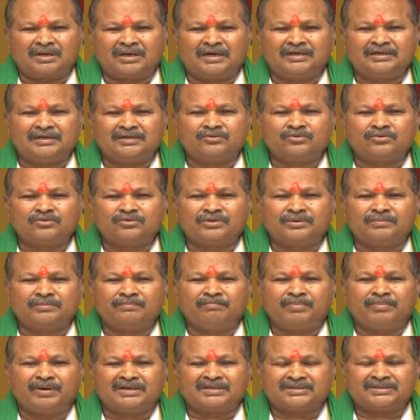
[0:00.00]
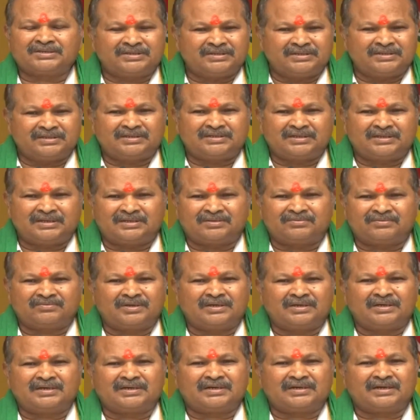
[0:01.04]
రైతుని
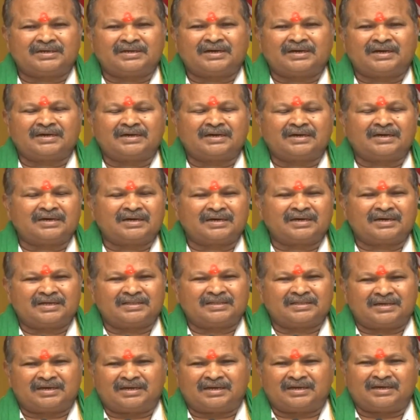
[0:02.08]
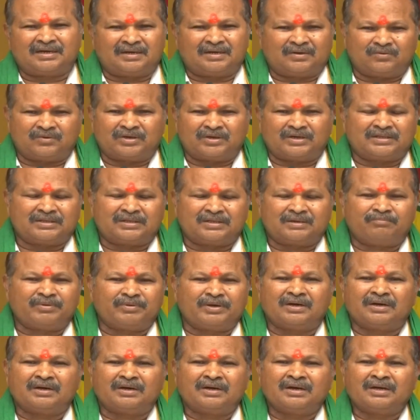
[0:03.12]
భక్షించేటువంటి కేంద్రాలుగా ఉన్నాయి
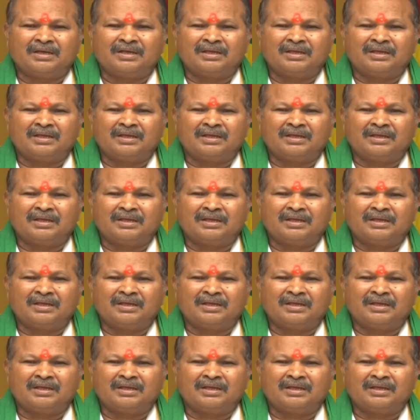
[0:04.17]
తప్ప